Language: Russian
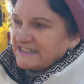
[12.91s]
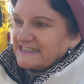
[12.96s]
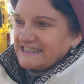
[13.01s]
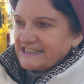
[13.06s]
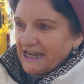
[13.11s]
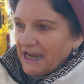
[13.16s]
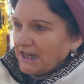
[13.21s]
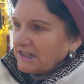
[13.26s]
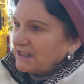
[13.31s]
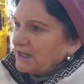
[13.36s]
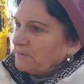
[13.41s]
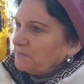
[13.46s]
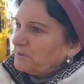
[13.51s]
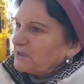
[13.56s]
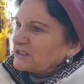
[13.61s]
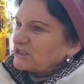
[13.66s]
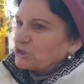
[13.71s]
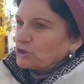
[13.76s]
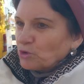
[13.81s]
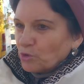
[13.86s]
Цены
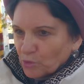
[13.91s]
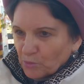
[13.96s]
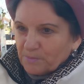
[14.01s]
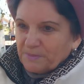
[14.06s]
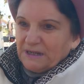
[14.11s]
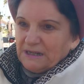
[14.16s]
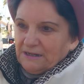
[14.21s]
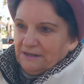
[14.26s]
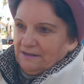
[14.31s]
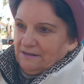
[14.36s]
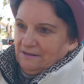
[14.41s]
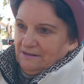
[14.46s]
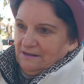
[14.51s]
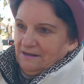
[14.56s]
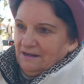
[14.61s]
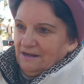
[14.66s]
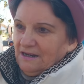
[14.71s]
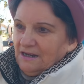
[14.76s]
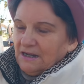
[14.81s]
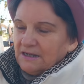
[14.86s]
безумные.
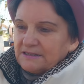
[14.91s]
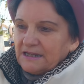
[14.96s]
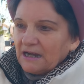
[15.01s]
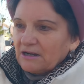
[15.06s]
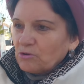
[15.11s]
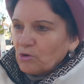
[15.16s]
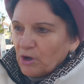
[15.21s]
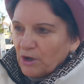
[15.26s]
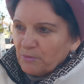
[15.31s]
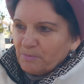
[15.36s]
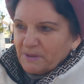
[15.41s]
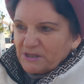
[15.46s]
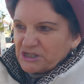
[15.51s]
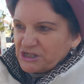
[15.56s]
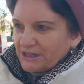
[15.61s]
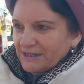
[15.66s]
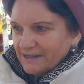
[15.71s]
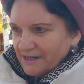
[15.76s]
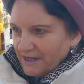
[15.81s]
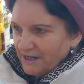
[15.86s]
Такое
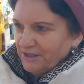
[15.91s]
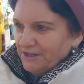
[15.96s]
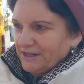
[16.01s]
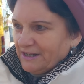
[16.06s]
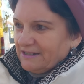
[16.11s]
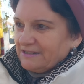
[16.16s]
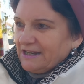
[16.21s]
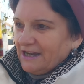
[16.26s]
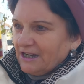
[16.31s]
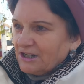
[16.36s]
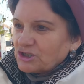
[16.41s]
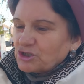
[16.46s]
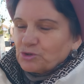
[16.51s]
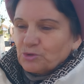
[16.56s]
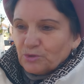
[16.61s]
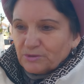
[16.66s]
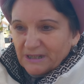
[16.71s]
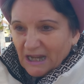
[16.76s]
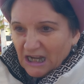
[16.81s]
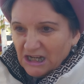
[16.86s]
впечатление, да,
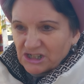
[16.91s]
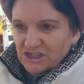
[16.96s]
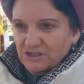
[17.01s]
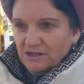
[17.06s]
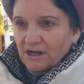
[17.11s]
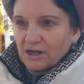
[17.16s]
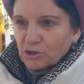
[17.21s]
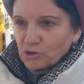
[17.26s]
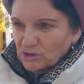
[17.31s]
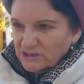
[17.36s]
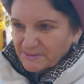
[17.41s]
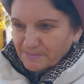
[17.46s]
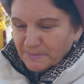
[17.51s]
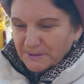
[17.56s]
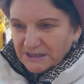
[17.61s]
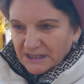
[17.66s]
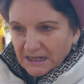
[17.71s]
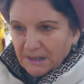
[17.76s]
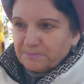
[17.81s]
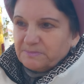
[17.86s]
что наш
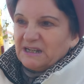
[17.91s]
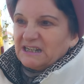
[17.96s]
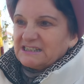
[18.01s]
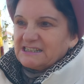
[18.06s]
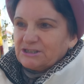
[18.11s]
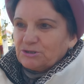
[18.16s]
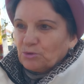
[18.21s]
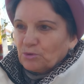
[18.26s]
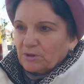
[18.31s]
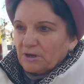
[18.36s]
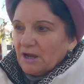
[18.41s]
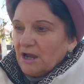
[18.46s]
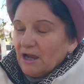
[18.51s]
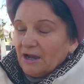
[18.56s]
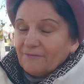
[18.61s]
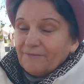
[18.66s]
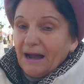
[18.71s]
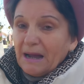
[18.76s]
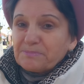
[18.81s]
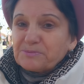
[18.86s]
Роспотребнадзор
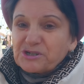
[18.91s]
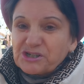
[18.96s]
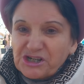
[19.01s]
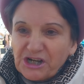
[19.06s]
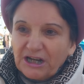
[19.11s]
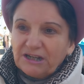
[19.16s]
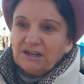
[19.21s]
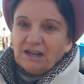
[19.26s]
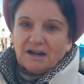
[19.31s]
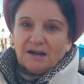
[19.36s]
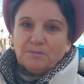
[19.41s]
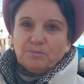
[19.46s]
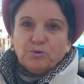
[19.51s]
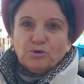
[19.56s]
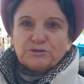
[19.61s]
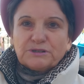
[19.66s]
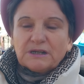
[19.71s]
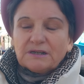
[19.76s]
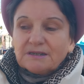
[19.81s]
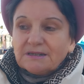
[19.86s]
вообще не
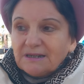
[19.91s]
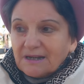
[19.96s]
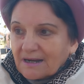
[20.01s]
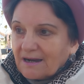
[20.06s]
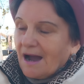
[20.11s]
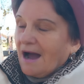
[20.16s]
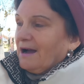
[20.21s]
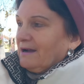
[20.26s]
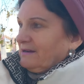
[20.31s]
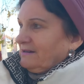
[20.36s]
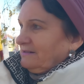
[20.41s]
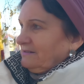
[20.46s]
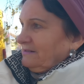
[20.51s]
работает никак.